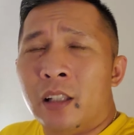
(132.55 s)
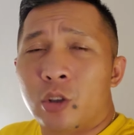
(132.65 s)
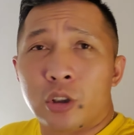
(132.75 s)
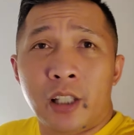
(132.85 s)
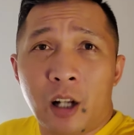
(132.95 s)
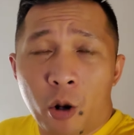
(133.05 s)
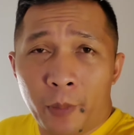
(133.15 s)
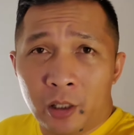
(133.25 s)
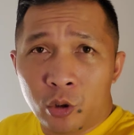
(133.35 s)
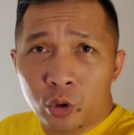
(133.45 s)
terus di
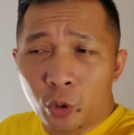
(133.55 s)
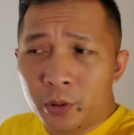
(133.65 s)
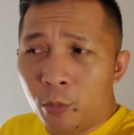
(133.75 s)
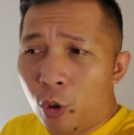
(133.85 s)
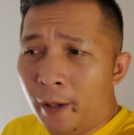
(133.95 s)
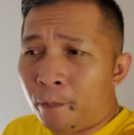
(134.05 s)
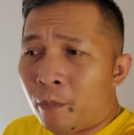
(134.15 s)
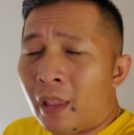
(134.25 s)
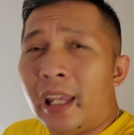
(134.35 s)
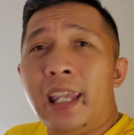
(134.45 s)
komen YouTube semua
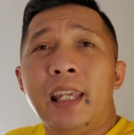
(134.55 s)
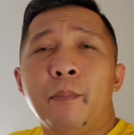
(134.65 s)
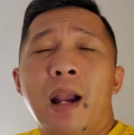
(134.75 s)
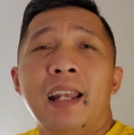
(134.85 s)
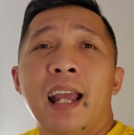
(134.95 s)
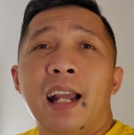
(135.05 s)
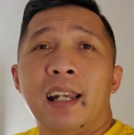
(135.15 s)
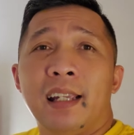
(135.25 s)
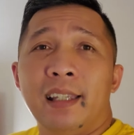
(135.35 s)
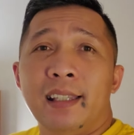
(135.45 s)
ingin mengadakan
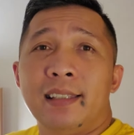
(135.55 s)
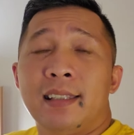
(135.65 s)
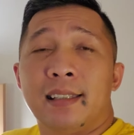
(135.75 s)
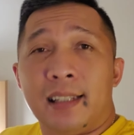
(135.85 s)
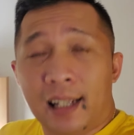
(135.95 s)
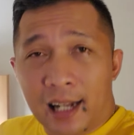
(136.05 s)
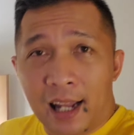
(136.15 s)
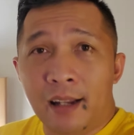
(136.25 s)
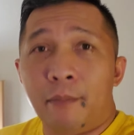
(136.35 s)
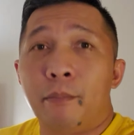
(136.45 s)
lagi
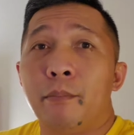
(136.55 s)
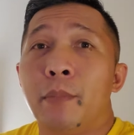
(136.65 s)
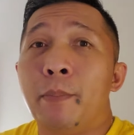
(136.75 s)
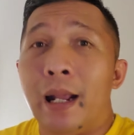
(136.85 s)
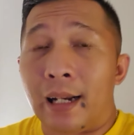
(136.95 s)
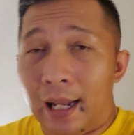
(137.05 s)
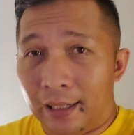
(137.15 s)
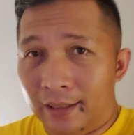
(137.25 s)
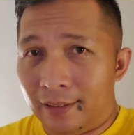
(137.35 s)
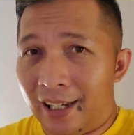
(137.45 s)
sedekah bebarengan,
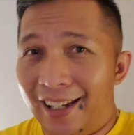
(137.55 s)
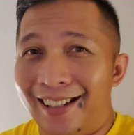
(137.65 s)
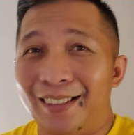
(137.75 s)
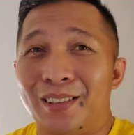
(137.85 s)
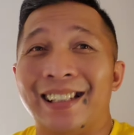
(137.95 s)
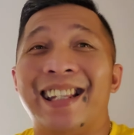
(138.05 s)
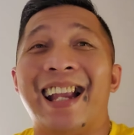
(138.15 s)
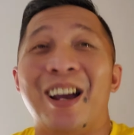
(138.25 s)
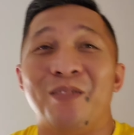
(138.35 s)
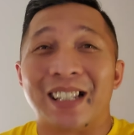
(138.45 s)
oke? Okay?
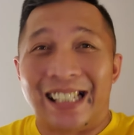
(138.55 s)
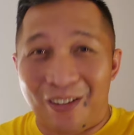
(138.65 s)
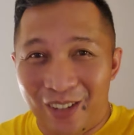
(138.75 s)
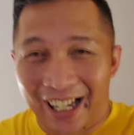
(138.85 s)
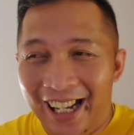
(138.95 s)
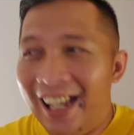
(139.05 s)
Sedekah bersama.